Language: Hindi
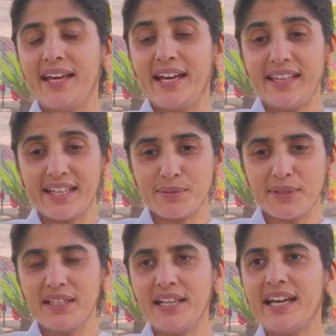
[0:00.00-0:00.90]
एंड दैट्स वाई
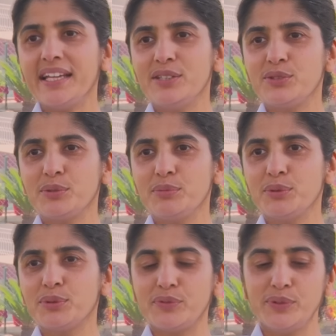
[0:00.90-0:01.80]
द लाइन इज़ सो
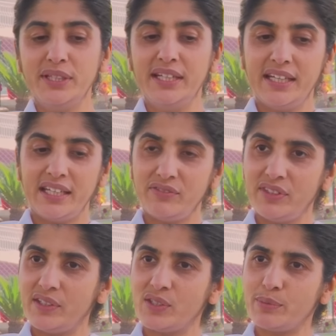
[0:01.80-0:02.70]
ब्यूटिफुल इफ़ दे
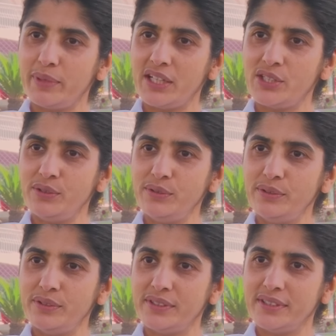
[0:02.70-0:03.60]
रिस्पेक्ट यू
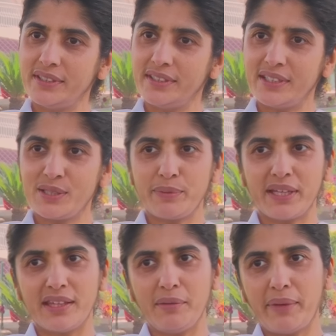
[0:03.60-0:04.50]

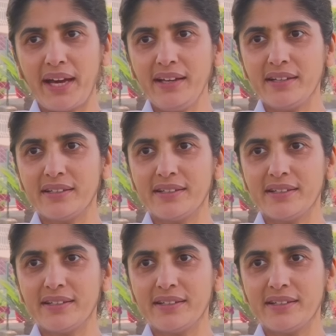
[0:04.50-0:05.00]
रिस्पेक्ट दम बैक